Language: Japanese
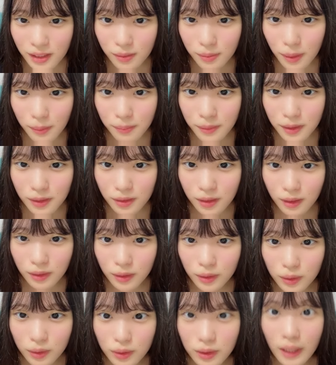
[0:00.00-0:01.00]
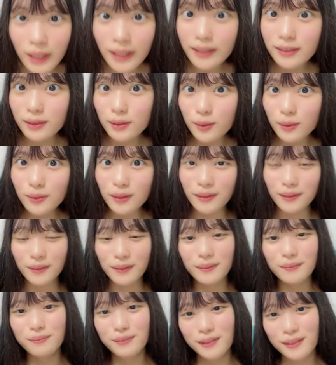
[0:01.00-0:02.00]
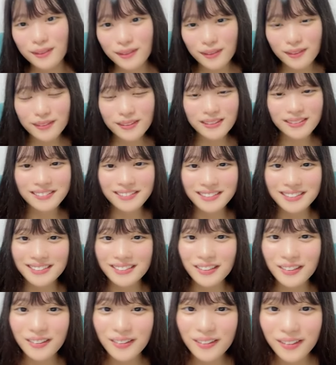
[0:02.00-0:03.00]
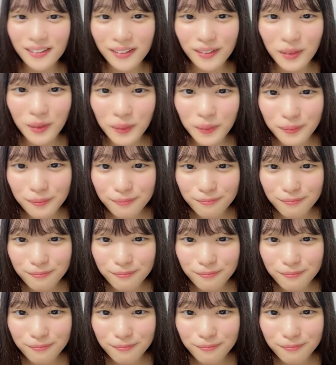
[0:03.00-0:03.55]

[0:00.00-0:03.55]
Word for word: 一番身近なソースえそうなのブルドックソース知らなかったよ